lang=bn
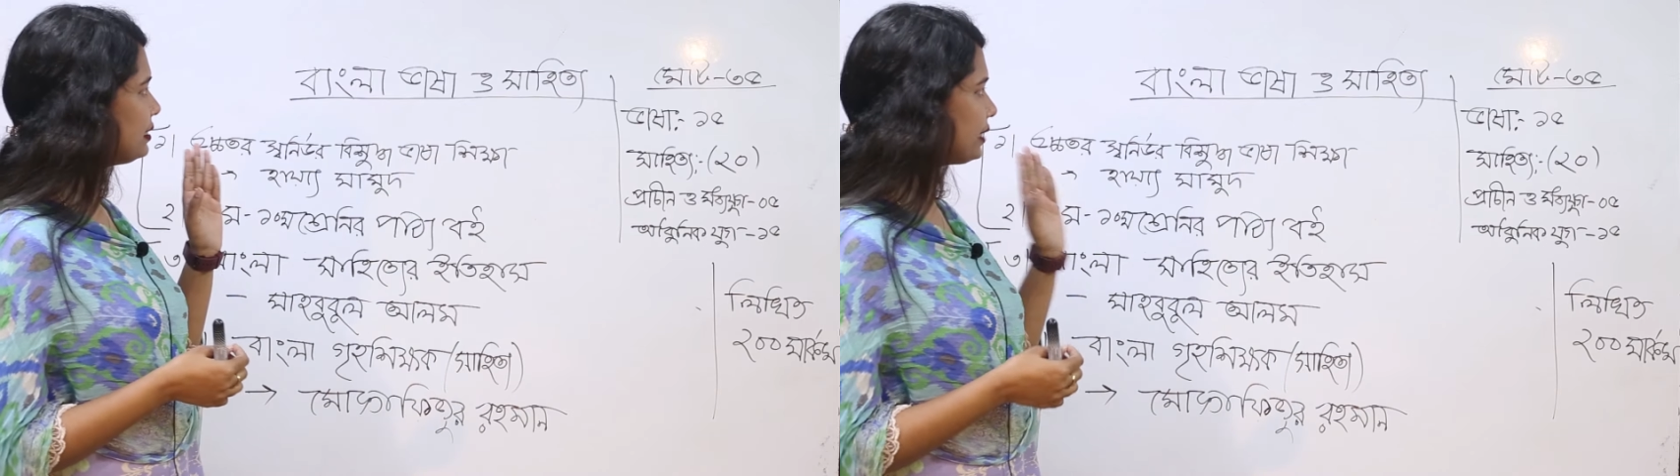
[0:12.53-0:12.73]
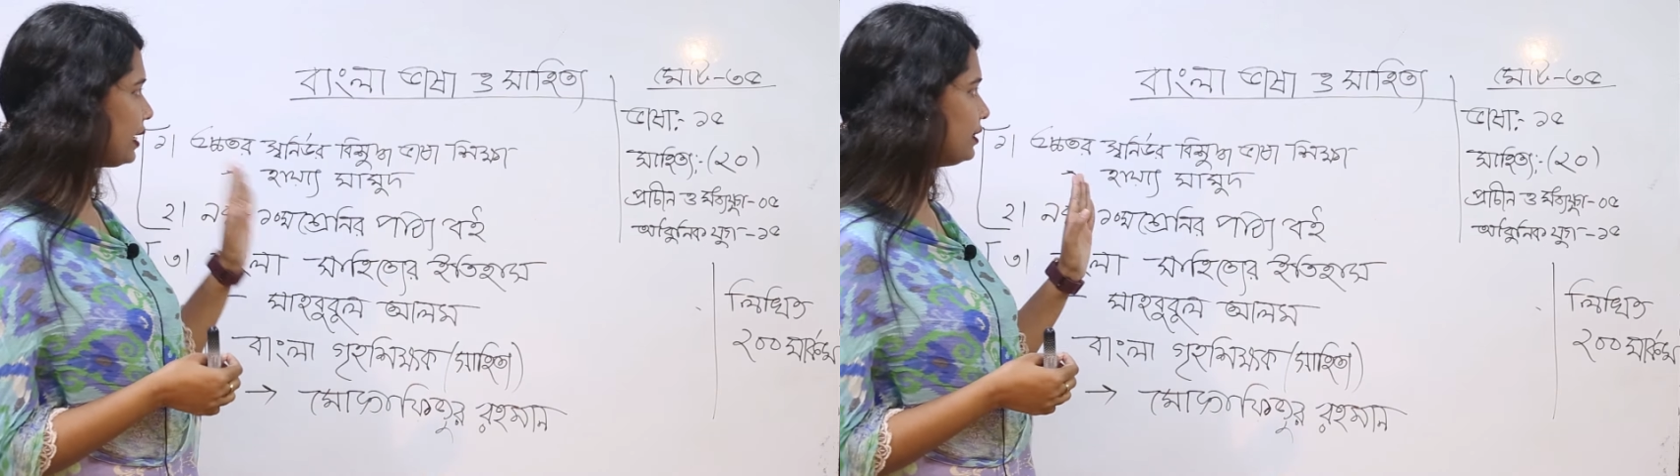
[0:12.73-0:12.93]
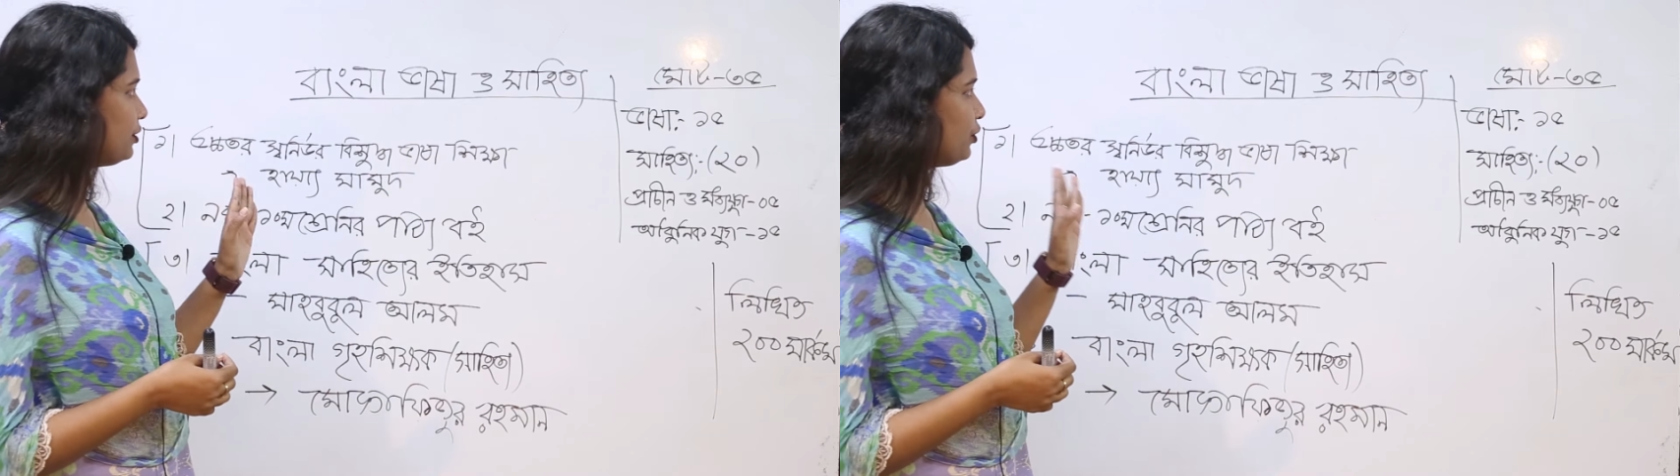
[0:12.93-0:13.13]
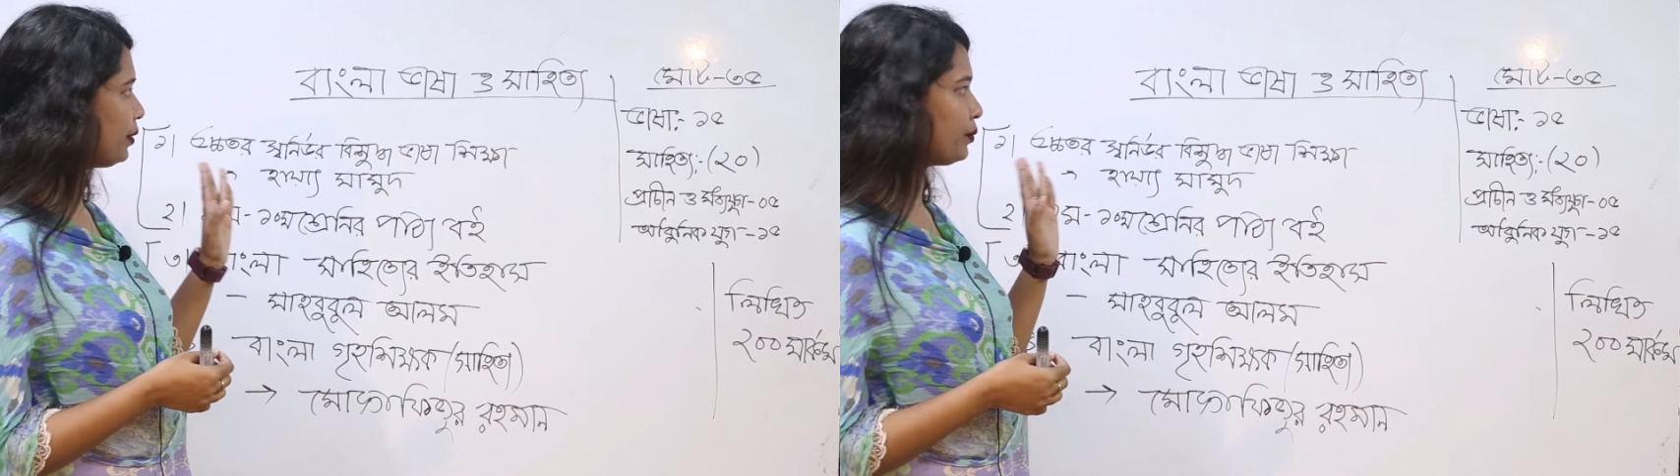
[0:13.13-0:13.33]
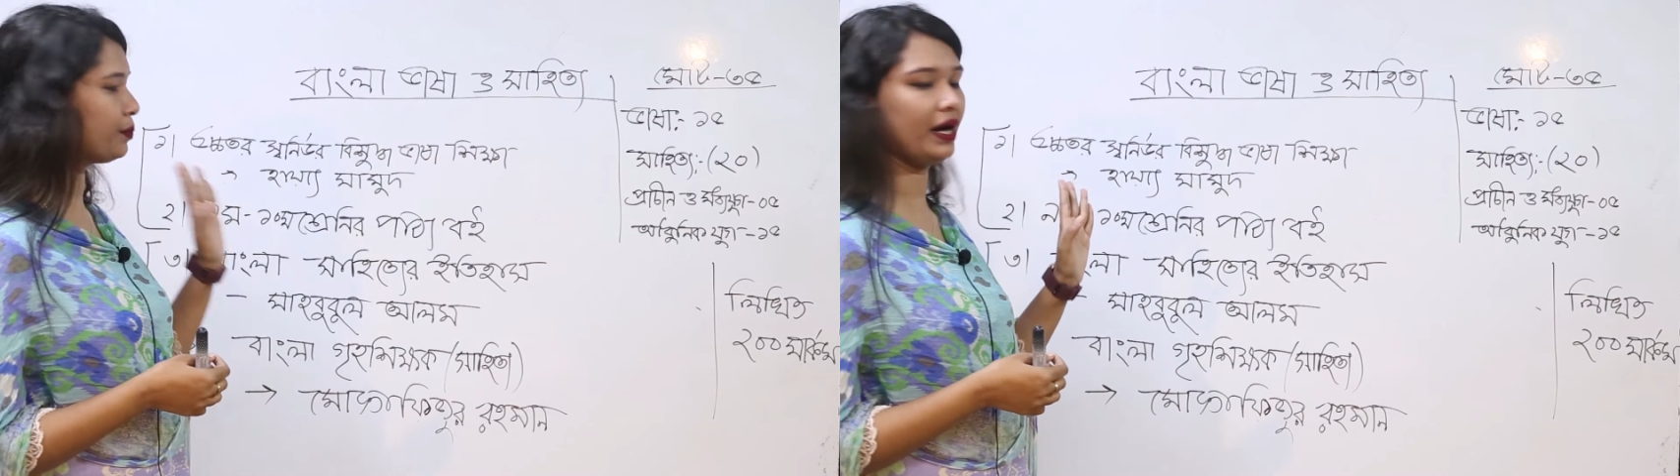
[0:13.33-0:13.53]
সাহিত্য
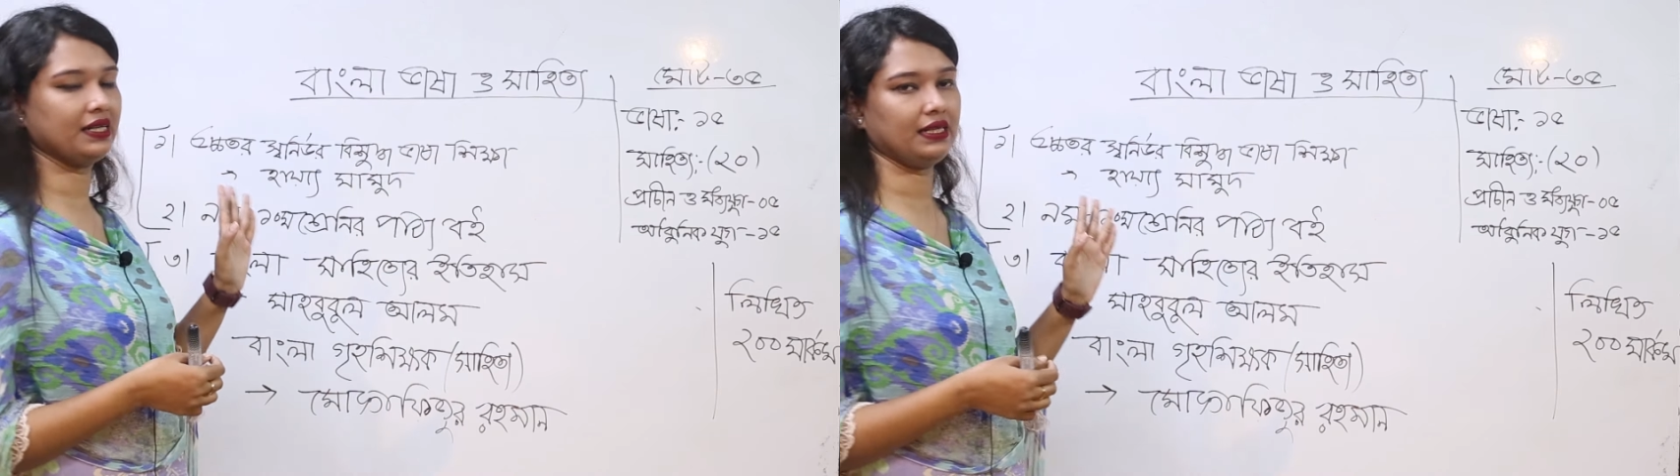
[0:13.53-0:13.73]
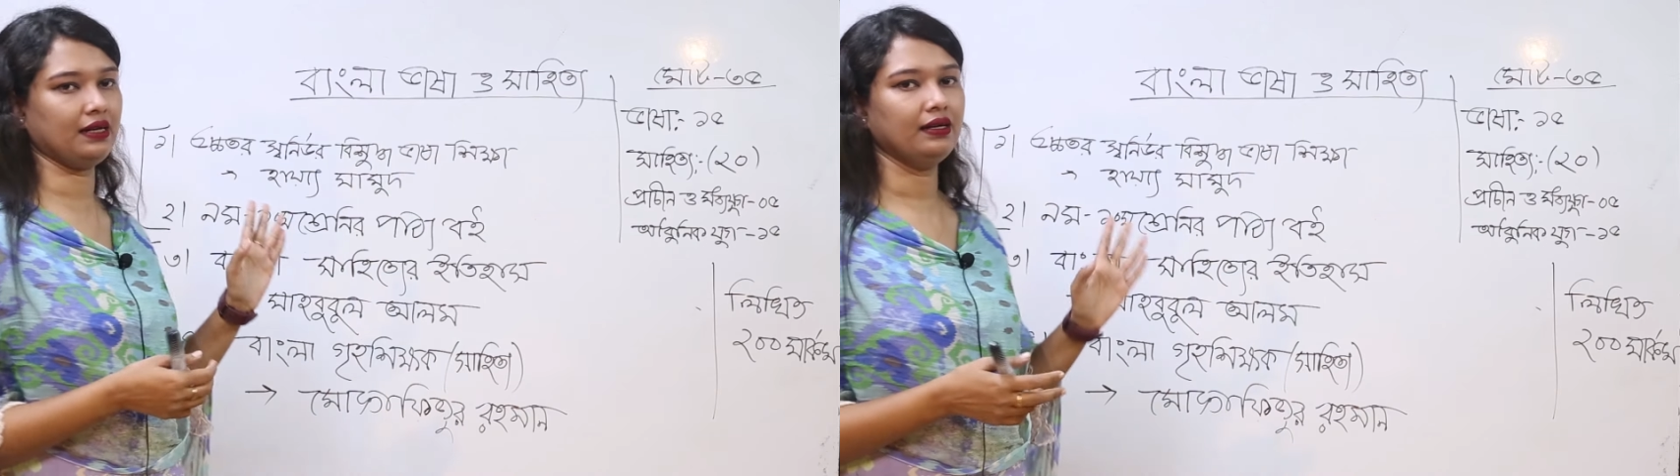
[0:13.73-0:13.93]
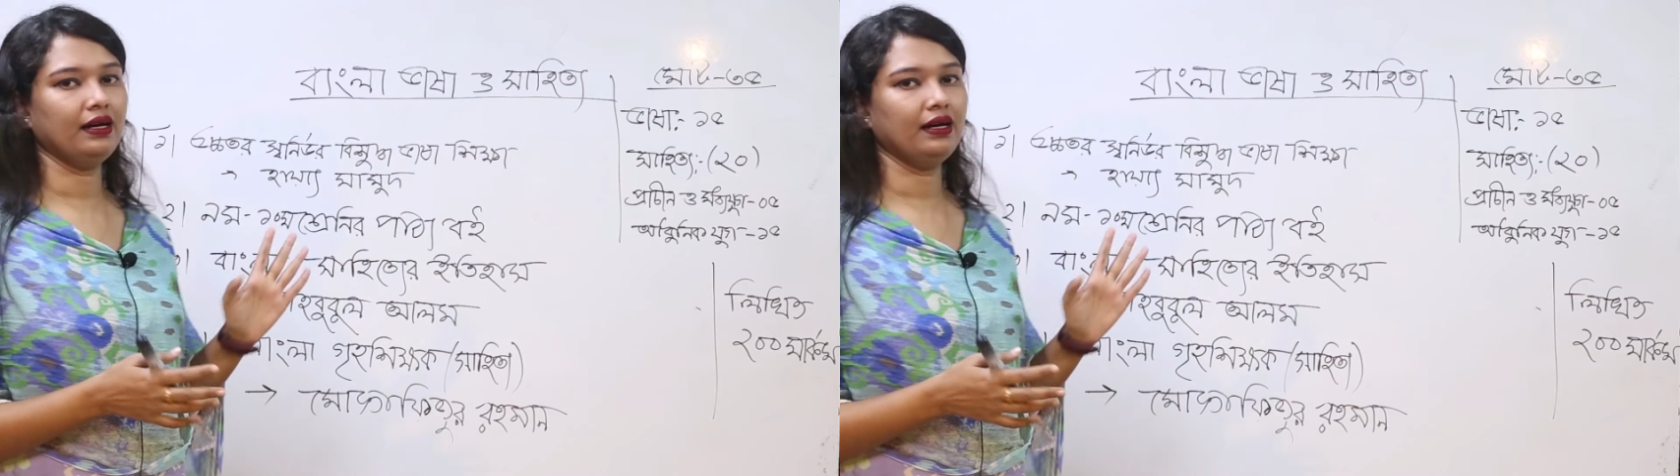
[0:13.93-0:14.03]
এবং ভাষা